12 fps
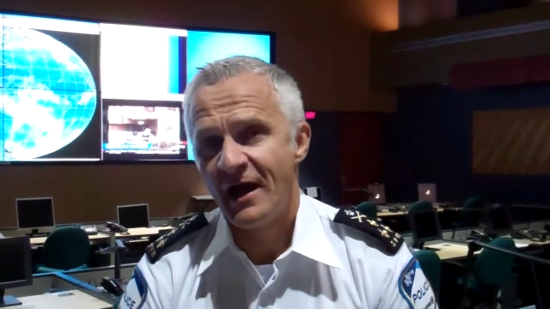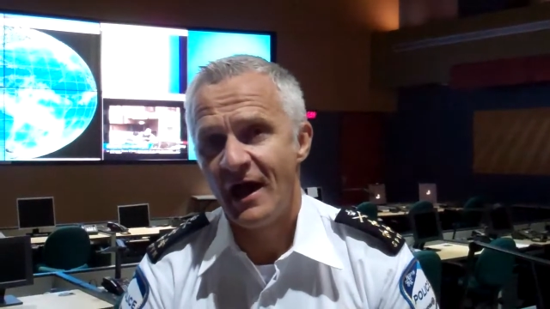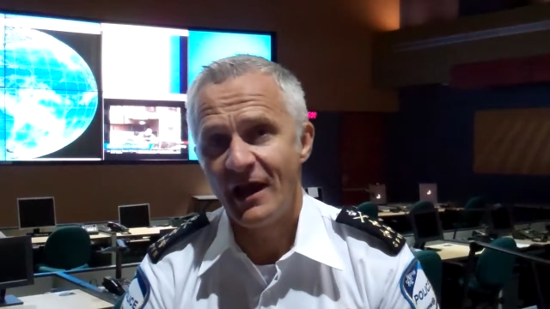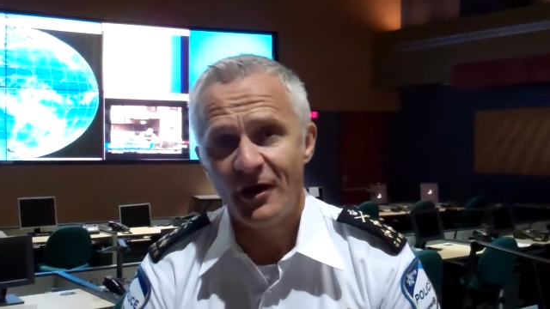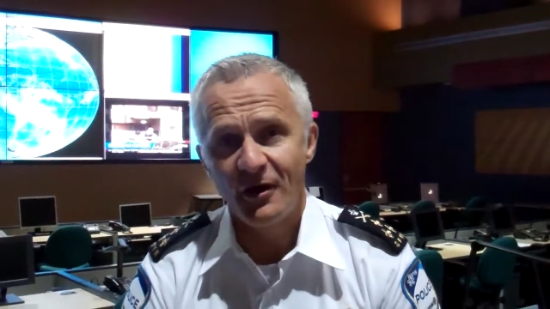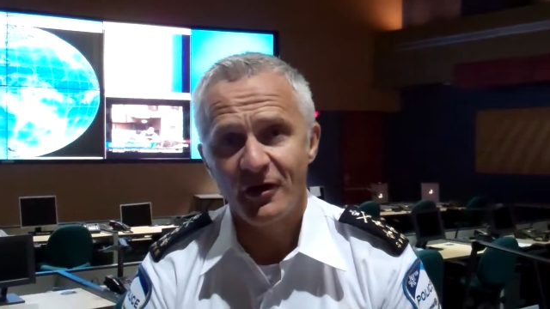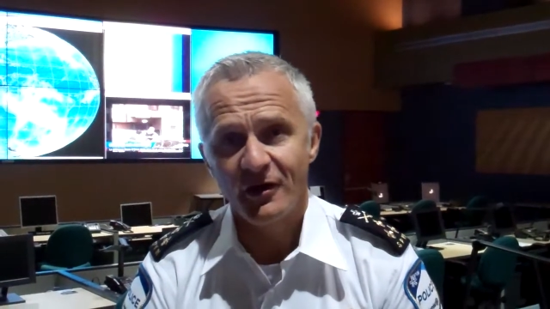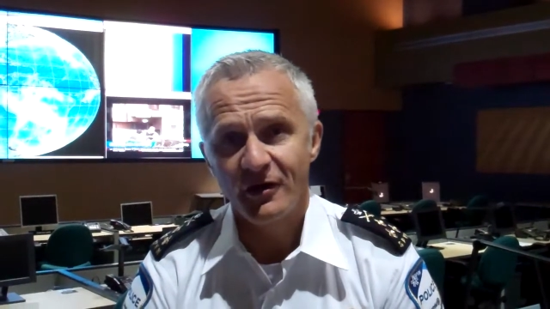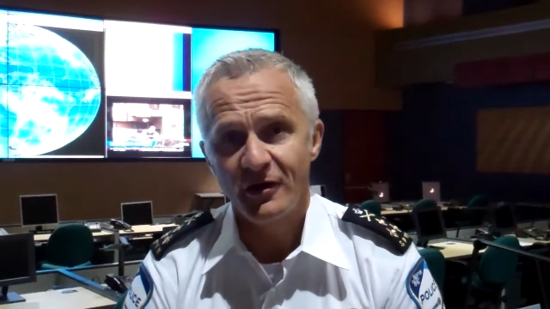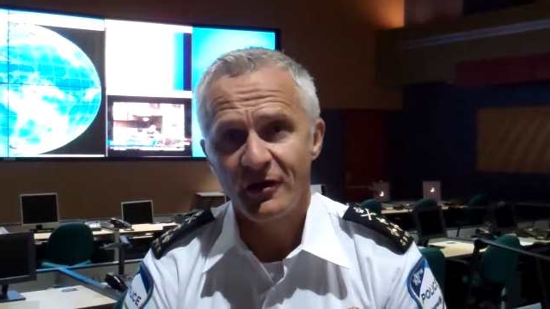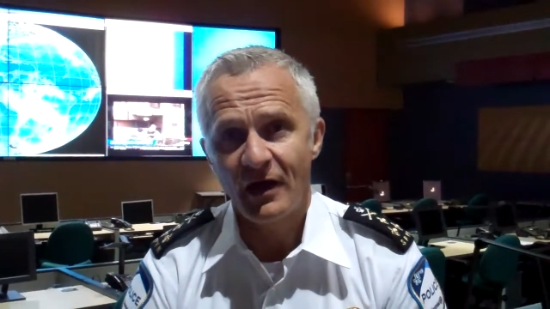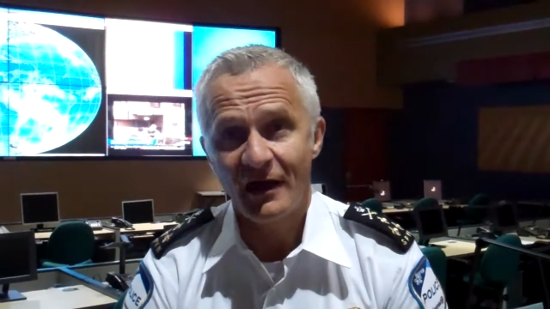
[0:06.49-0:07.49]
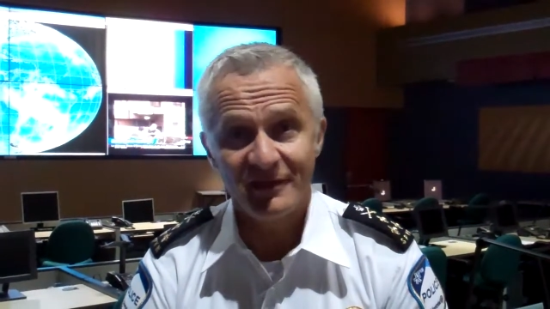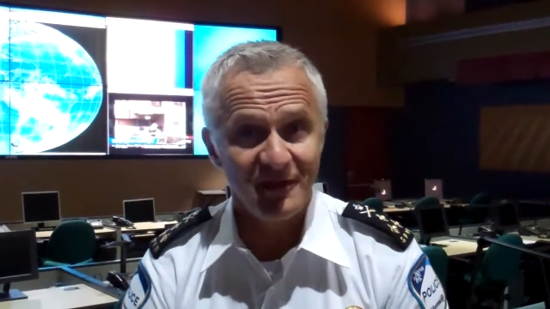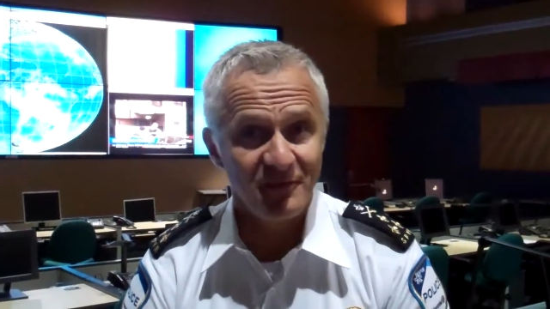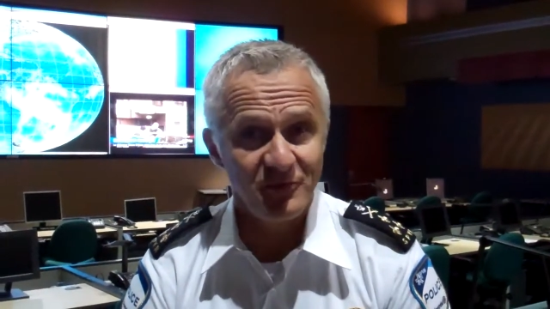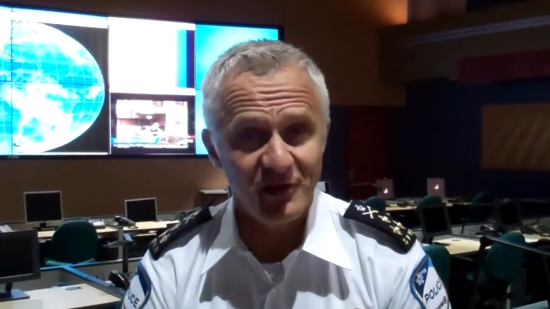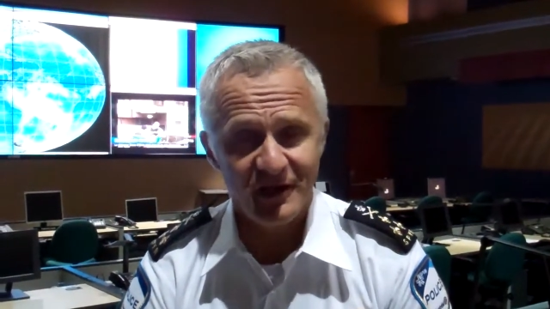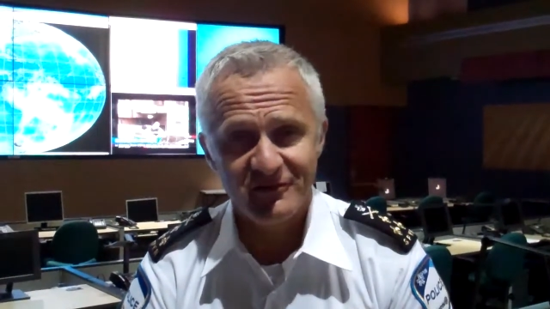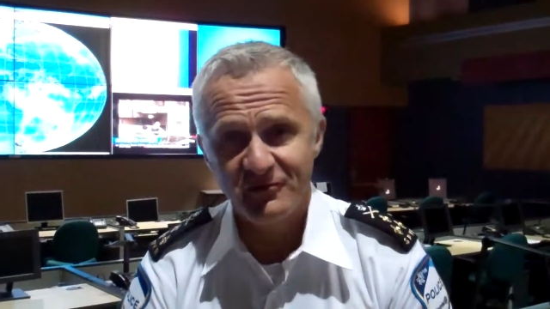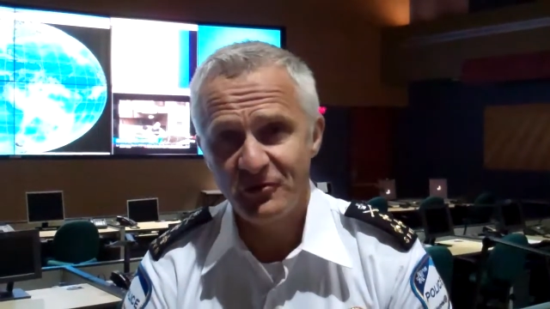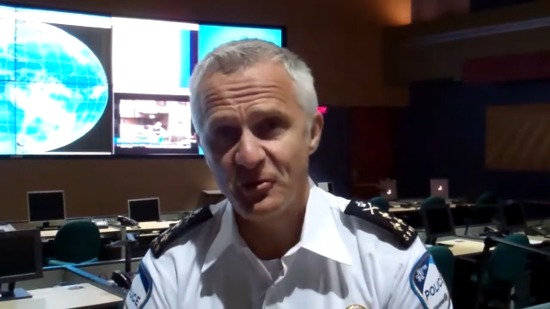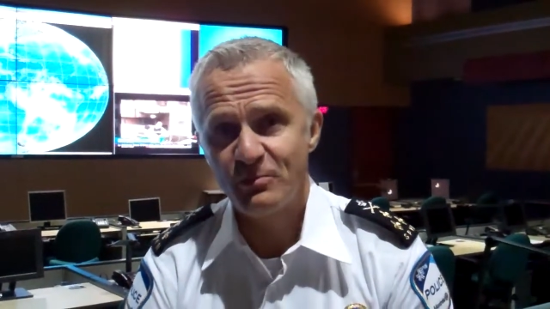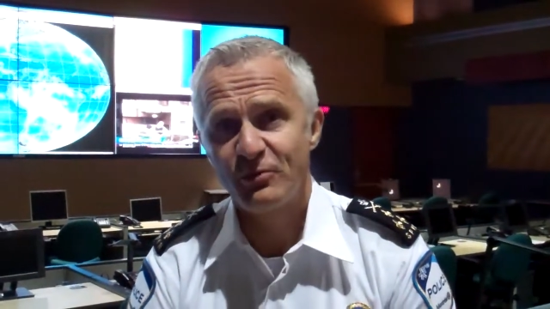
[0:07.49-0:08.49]
Alors, euh, en termes de
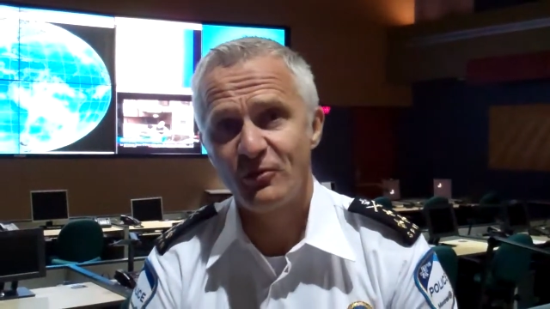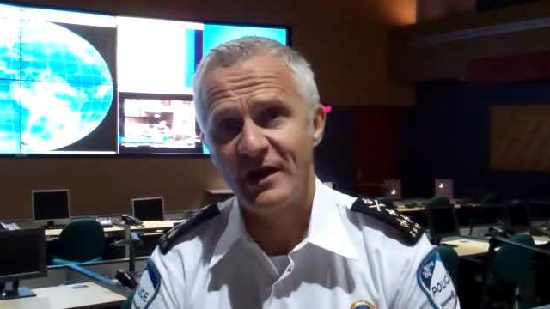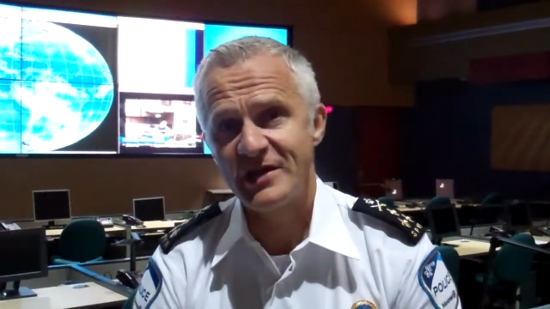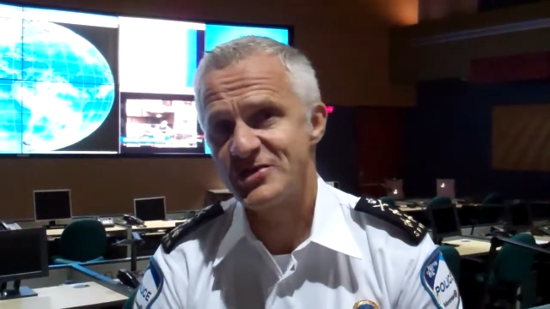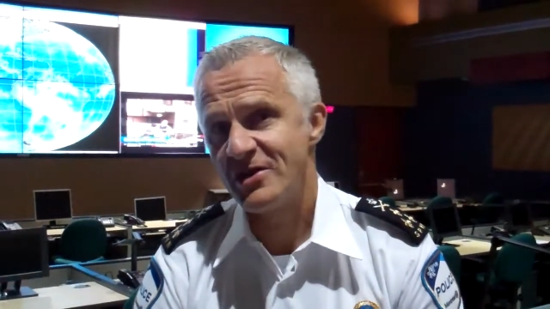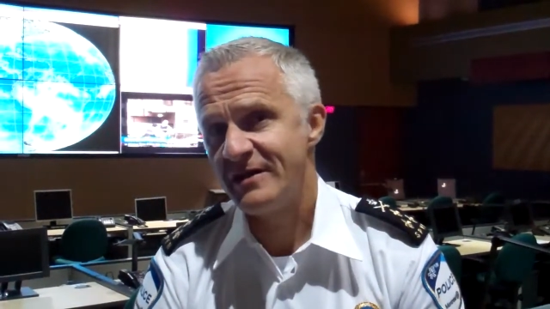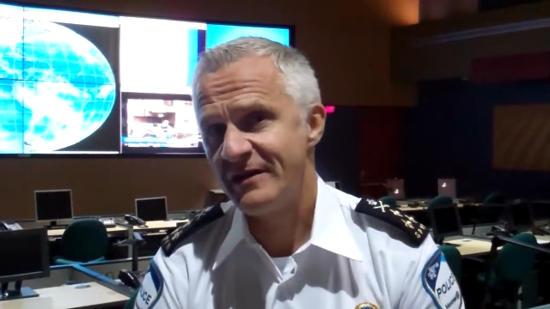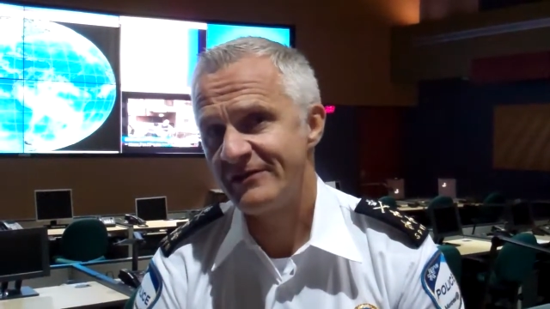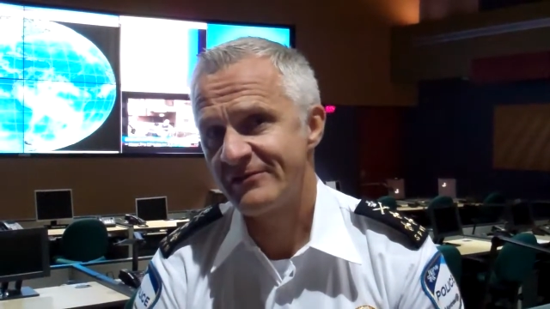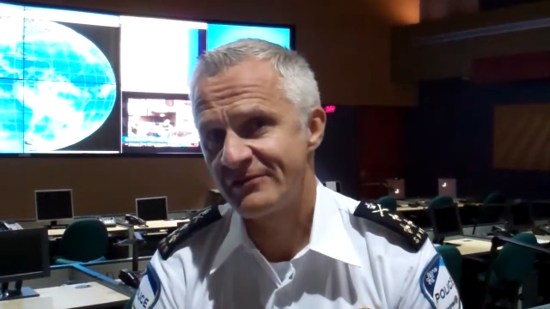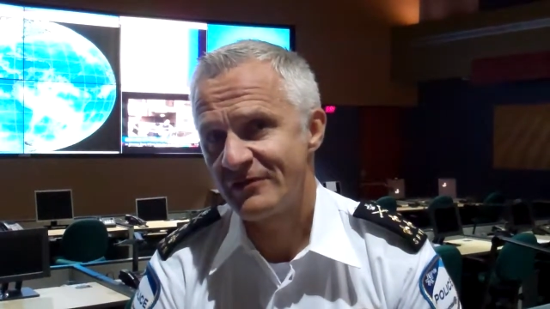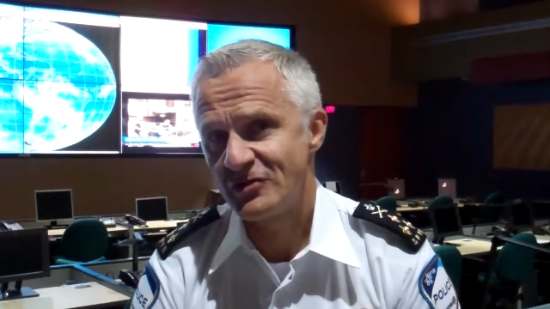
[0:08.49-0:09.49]
lecture, pour la jeunesse,